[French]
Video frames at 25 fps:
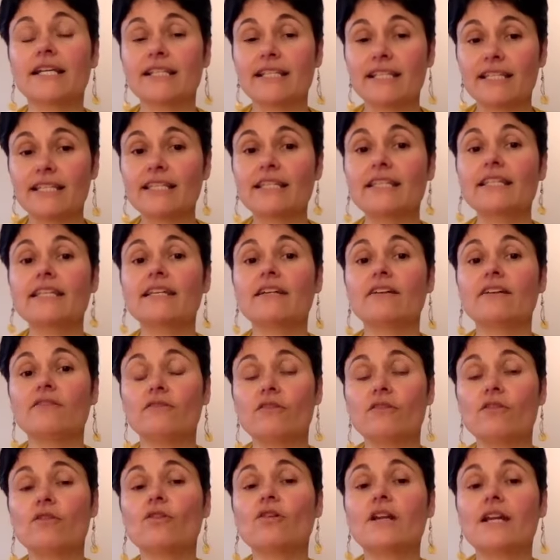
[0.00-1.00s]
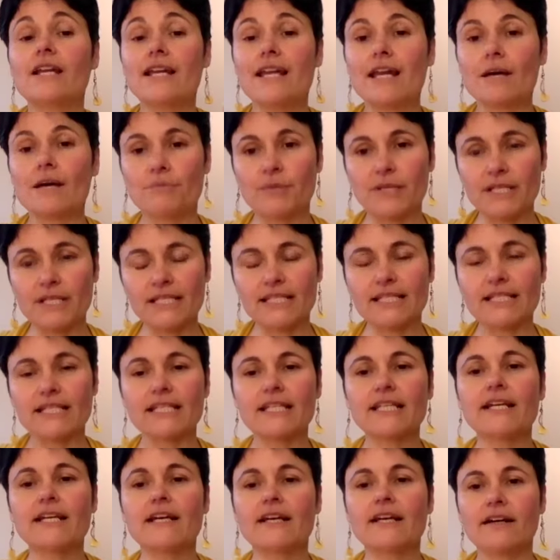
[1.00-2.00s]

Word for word: qui vont l'apaiser.